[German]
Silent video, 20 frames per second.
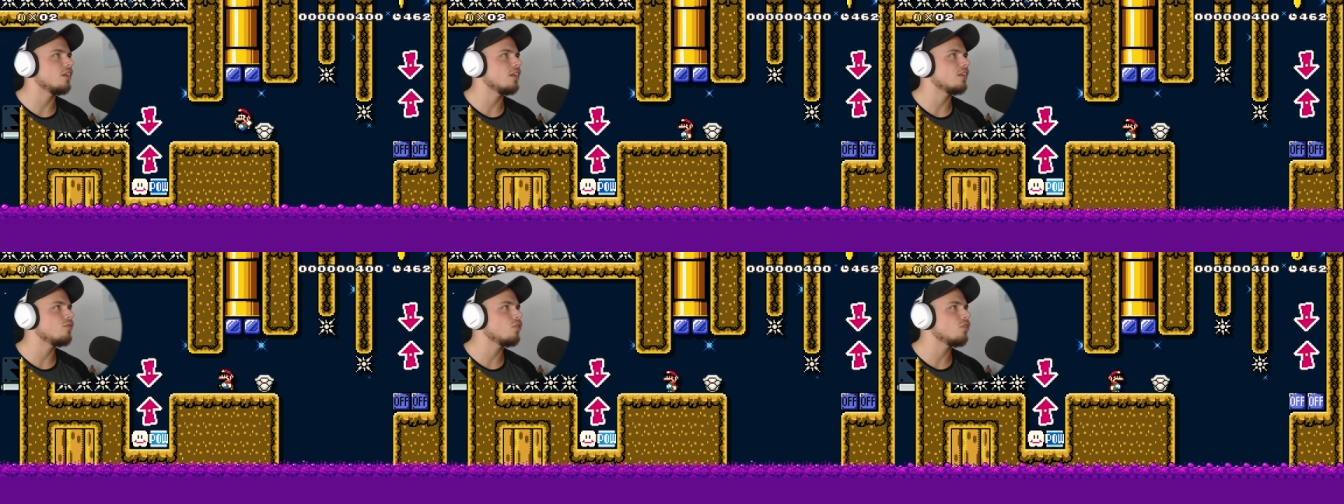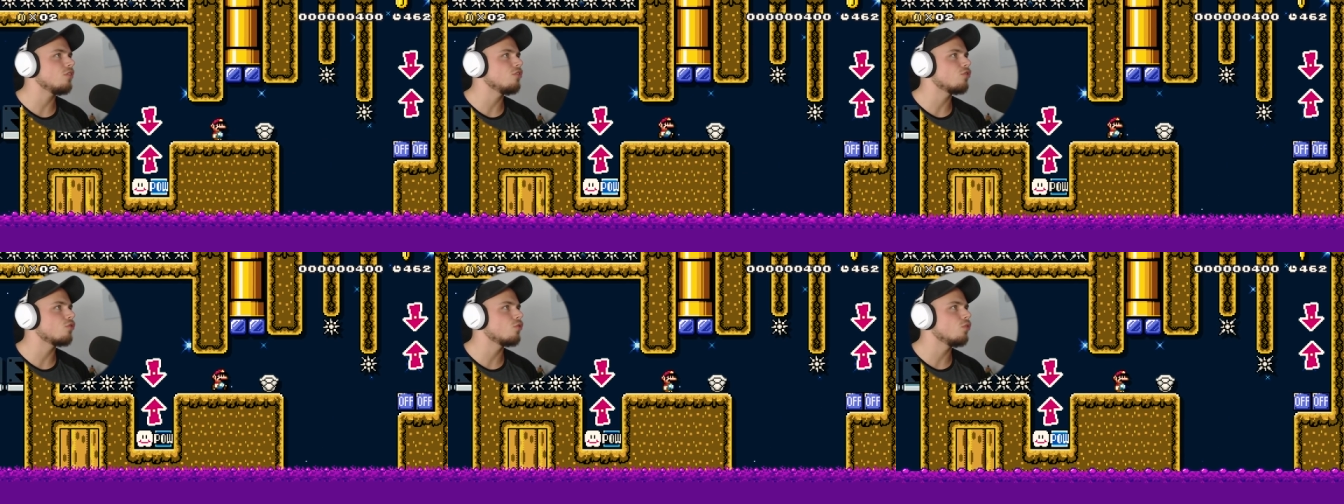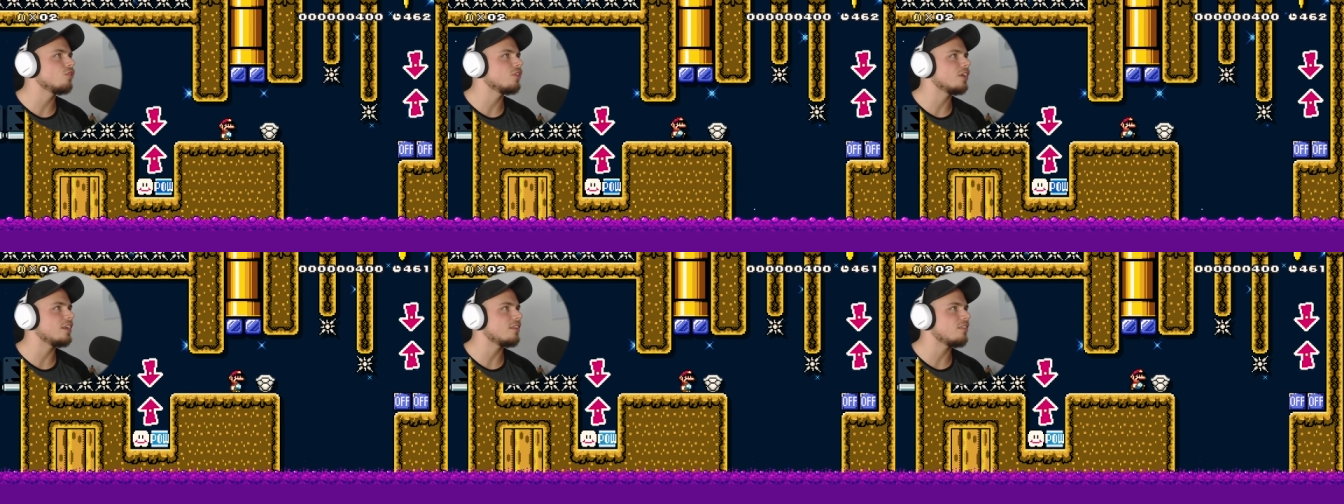Das wird ein
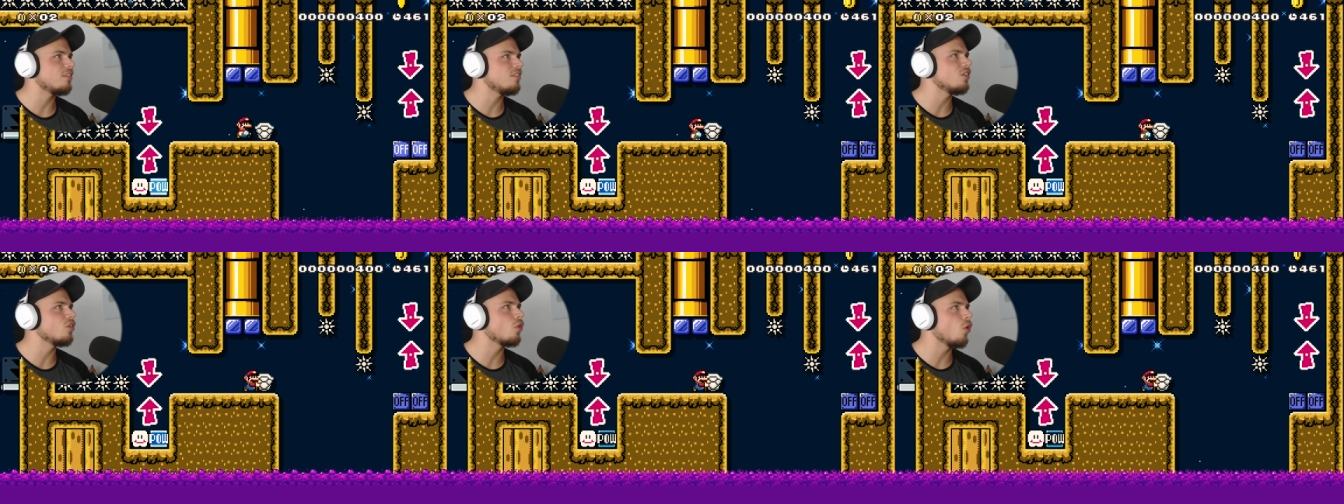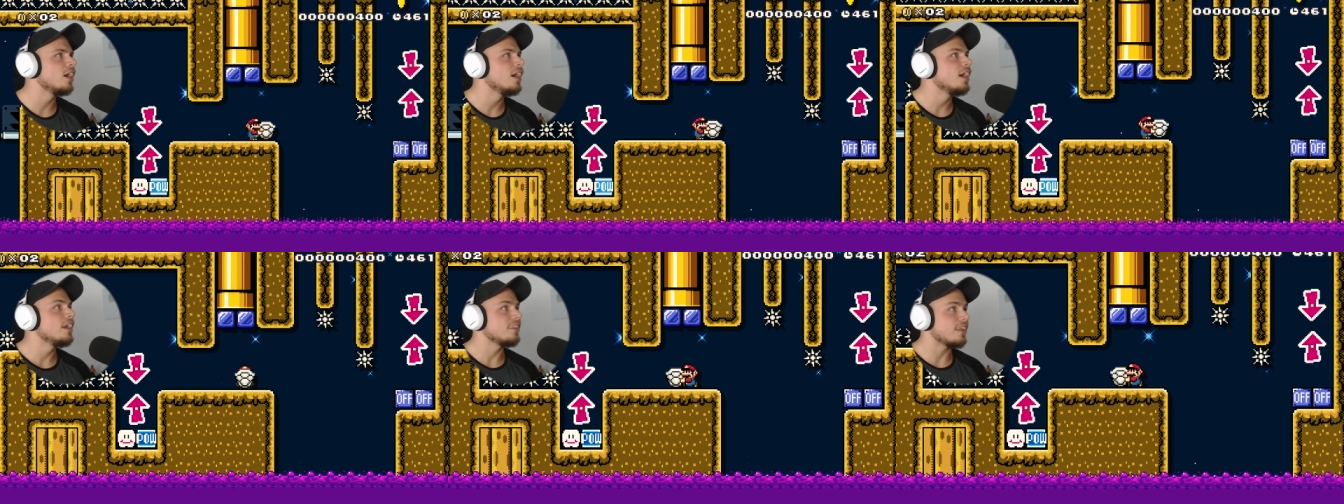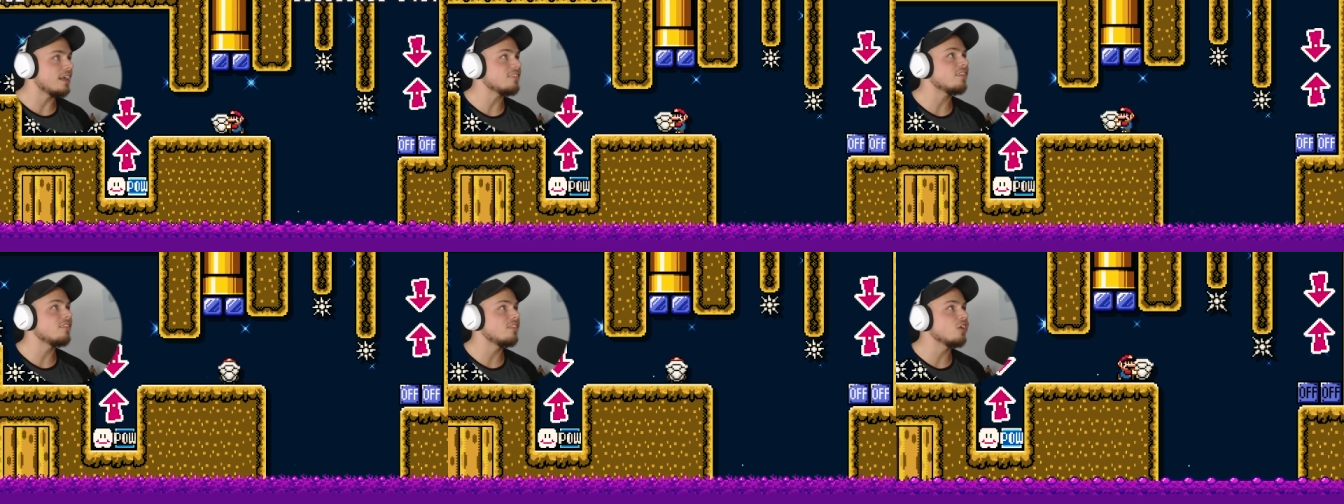Troll sein. Das ist die Röhre.
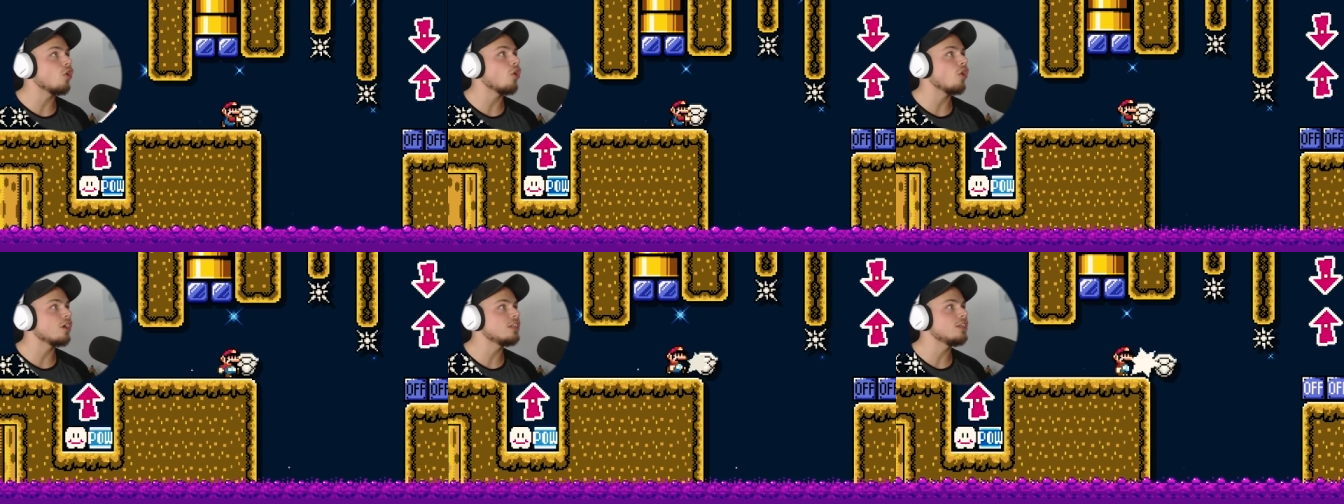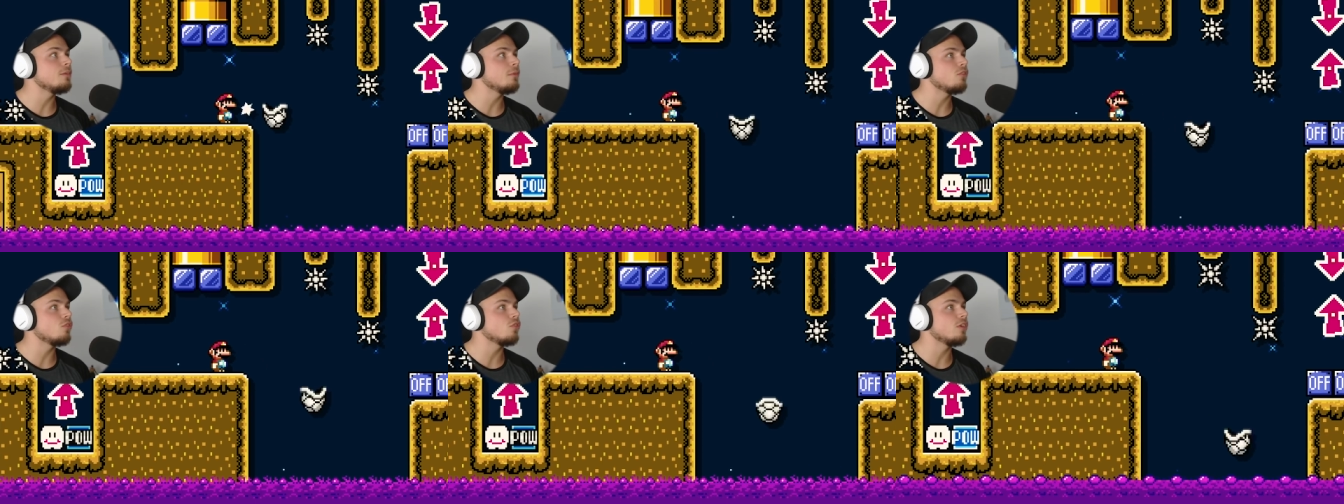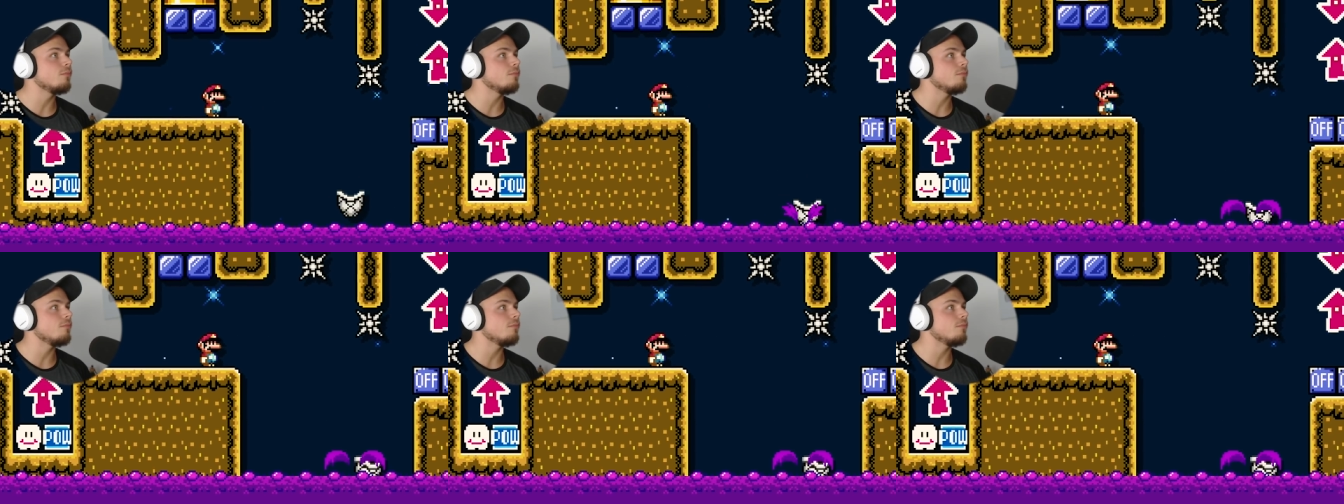Das ist die Röhre, die mich zu dem.